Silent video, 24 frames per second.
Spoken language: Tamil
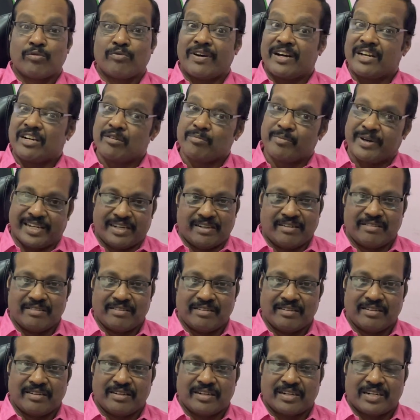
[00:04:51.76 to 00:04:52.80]
வறுமை
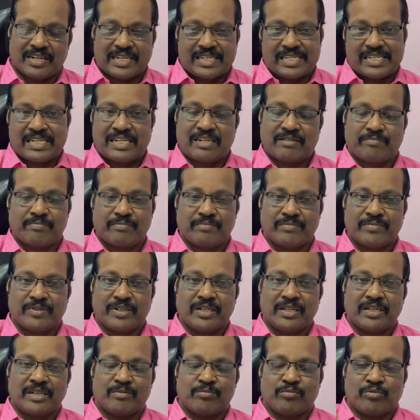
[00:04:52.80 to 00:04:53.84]
கஷ்டம்
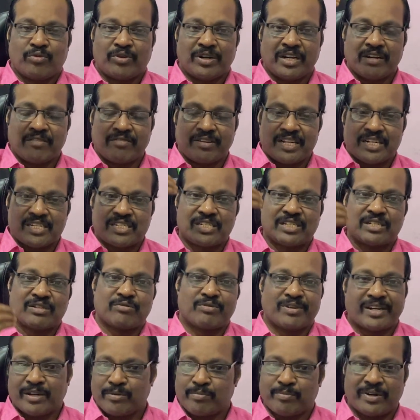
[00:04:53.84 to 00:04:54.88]
மூளை வளர்ச்சி
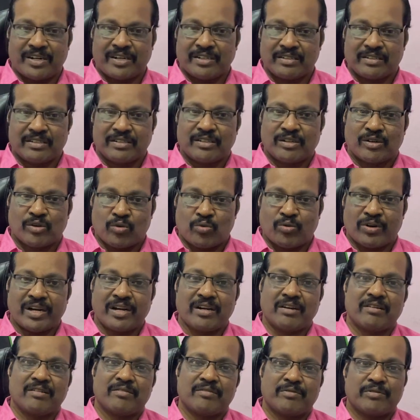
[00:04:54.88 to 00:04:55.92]
குறைபாடு
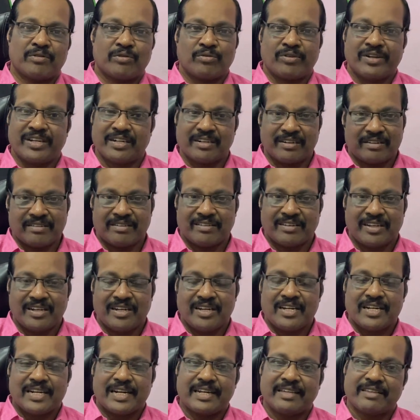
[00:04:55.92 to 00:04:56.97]
குடல் நோய்கள்
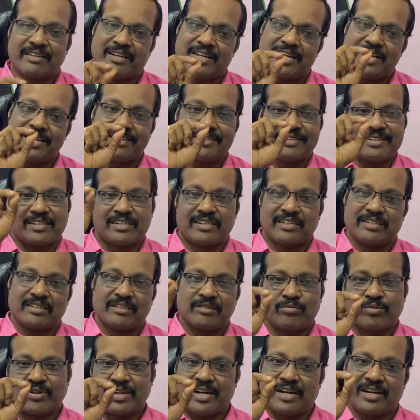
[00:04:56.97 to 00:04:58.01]
இதெல்லாம் இருக்கு
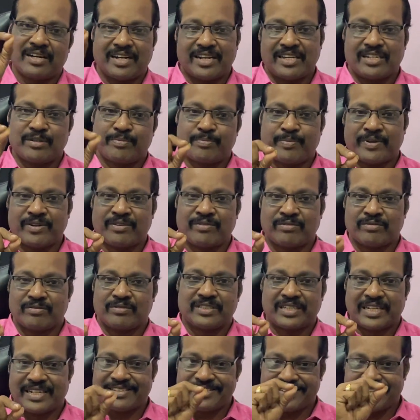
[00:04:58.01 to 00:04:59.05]
ஒரு ஆராய்ச்சி பண்ணும்
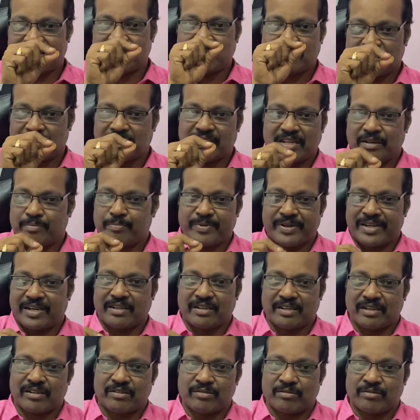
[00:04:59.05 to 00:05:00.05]
இந்த நட்சத்திரத்துல பிறக்கிற